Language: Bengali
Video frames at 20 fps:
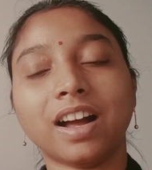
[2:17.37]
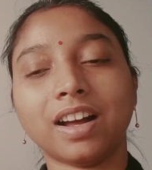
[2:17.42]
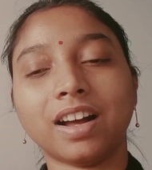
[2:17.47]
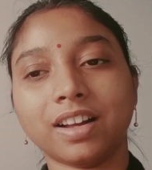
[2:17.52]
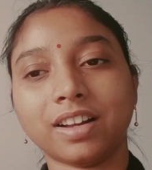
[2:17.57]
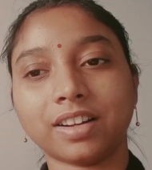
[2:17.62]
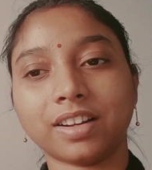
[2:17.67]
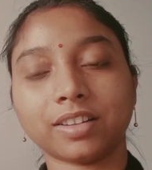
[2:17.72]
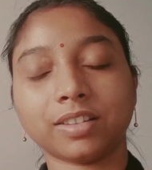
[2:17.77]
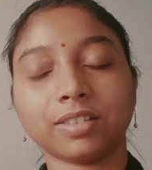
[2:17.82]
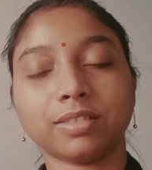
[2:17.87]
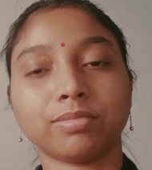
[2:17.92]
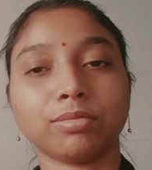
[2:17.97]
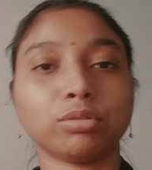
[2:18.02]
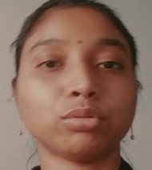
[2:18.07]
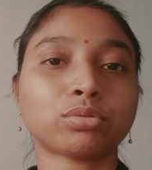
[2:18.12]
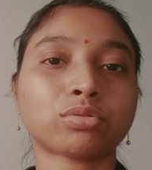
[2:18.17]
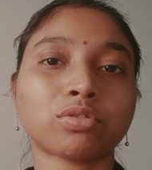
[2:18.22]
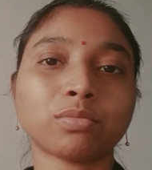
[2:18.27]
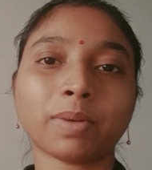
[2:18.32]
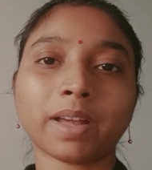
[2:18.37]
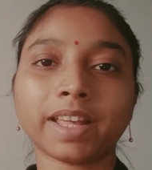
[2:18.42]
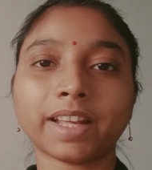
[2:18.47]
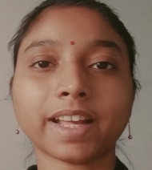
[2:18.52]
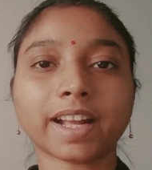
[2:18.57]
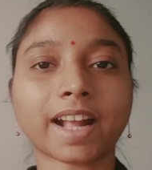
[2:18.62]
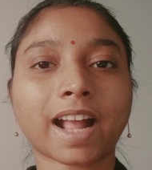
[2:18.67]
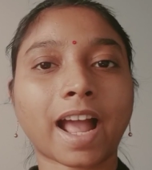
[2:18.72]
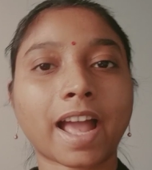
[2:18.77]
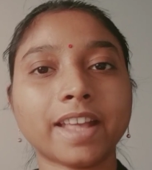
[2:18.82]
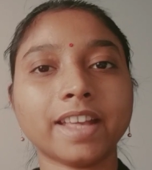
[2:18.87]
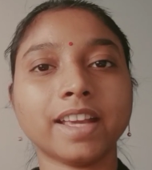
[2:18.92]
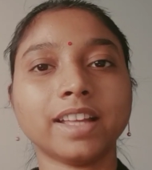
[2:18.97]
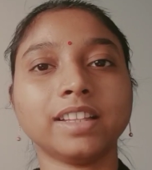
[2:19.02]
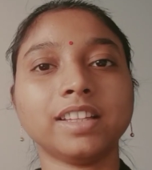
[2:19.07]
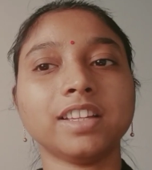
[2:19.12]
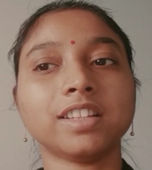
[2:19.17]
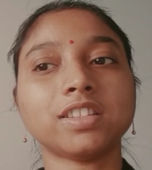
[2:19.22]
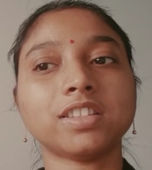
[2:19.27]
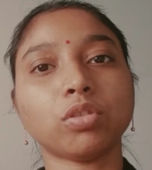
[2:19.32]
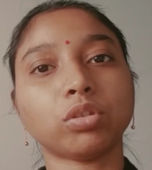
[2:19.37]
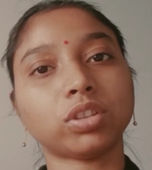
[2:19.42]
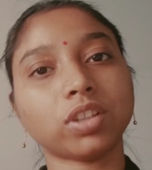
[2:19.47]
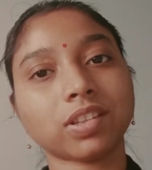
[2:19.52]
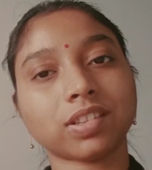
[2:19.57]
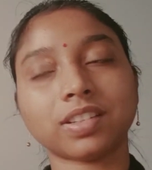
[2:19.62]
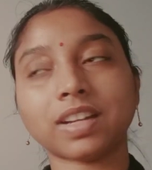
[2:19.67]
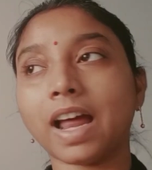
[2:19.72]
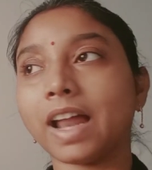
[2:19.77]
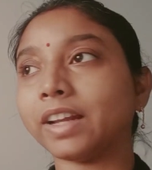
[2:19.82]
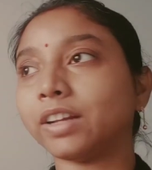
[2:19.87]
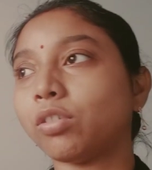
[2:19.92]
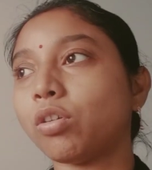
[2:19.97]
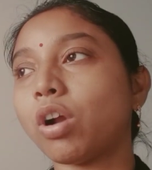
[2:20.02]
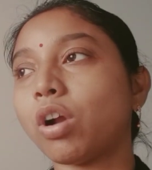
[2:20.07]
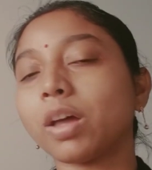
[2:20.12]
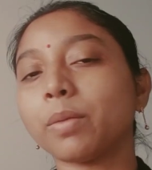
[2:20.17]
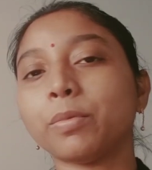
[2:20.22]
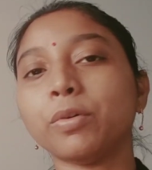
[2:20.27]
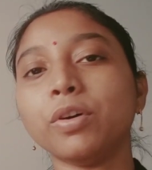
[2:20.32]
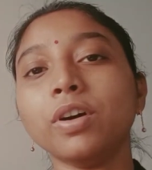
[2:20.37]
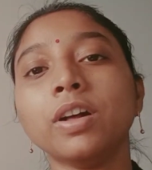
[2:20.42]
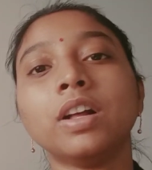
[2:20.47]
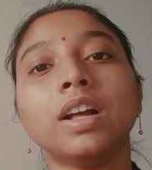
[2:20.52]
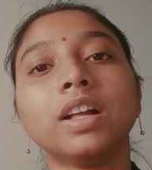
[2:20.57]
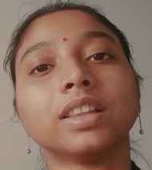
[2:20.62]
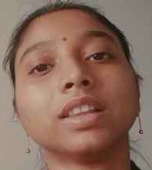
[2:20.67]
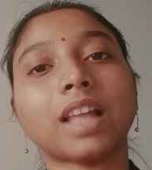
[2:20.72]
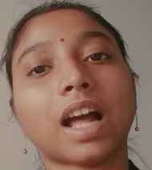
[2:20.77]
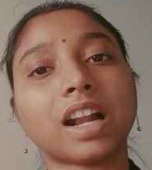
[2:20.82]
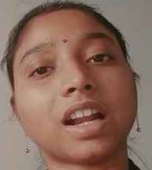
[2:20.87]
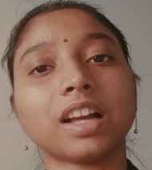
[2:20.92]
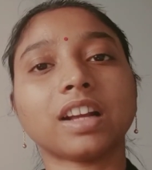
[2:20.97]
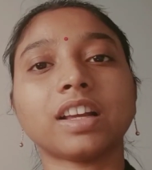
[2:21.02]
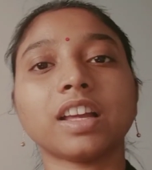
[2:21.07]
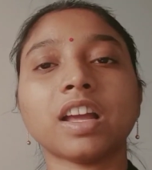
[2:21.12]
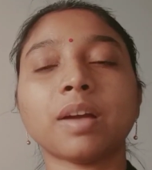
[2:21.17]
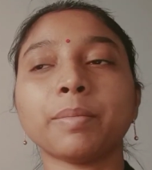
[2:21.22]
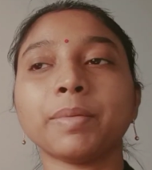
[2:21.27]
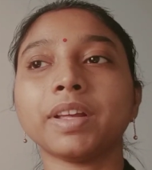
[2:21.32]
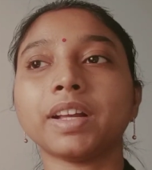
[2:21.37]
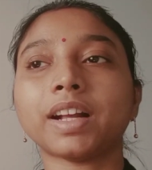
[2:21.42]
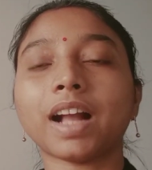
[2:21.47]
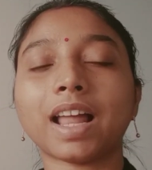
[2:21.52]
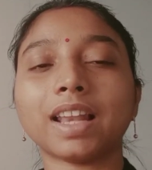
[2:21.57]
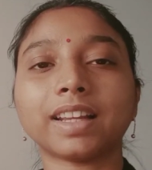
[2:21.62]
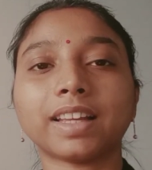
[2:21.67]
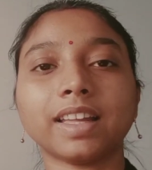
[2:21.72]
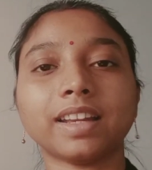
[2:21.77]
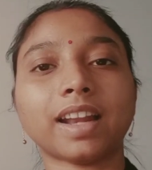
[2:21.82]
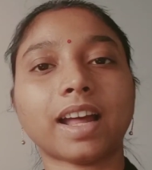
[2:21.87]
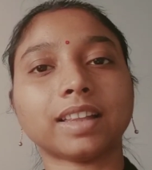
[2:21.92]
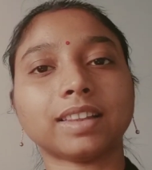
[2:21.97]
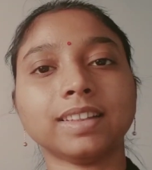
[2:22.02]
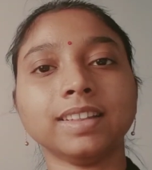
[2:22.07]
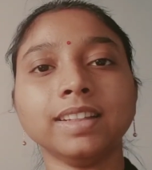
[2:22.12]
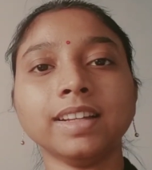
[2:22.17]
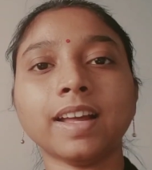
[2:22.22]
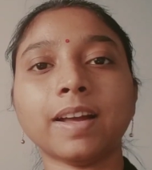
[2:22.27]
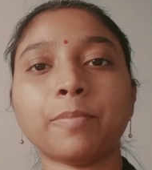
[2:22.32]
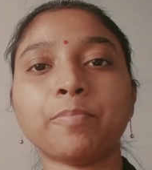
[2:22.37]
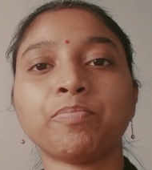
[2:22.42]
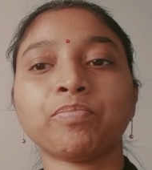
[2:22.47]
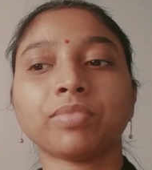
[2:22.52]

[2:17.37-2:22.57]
আর দুষ্টু মাহিকে খাইয়ে দিয়েছি ওদের স্নান করাবো তার আগে আমি কালকে রাতে না